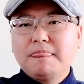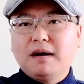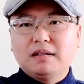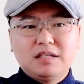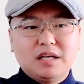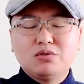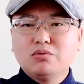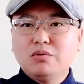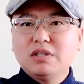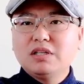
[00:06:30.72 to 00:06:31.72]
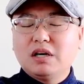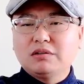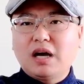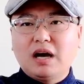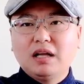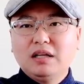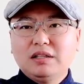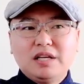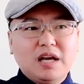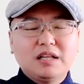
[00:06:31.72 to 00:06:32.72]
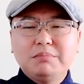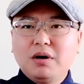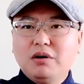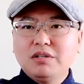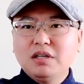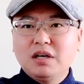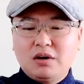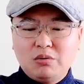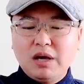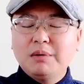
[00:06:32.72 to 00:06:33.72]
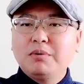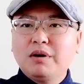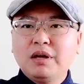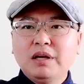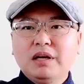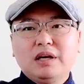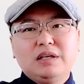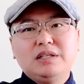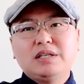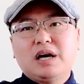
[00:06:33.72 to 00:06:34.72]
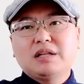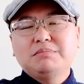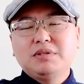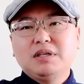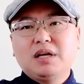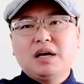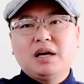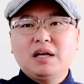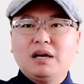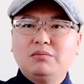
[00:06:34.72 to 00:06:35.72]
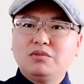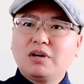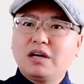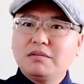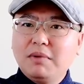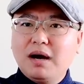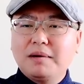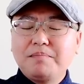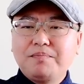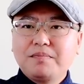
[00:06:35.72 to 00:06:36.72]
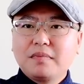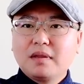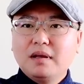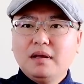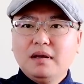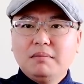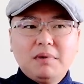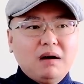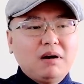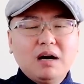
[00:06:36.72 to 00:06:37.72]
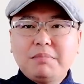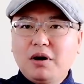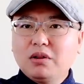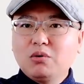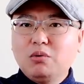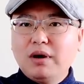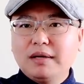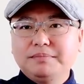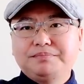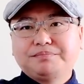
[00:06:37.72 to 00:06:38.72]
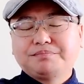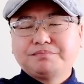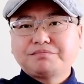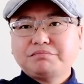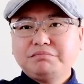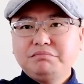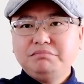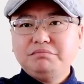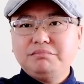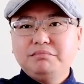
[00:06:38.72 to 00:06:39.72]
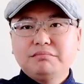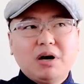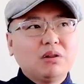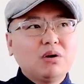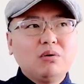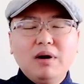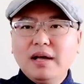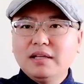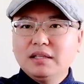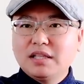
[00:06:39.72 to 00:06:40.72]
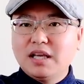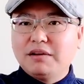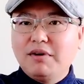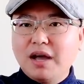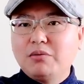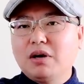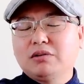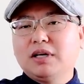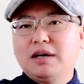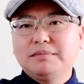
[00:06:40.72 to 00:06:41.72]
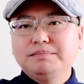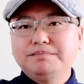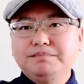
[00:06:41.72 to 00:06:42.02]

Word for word: 啊，舔中国这些老大舔的不高兴了，换一波了，一下子不行了，哎呀，我就开始骂，骂完了跑到国外，跑到国外呢舔外国老大。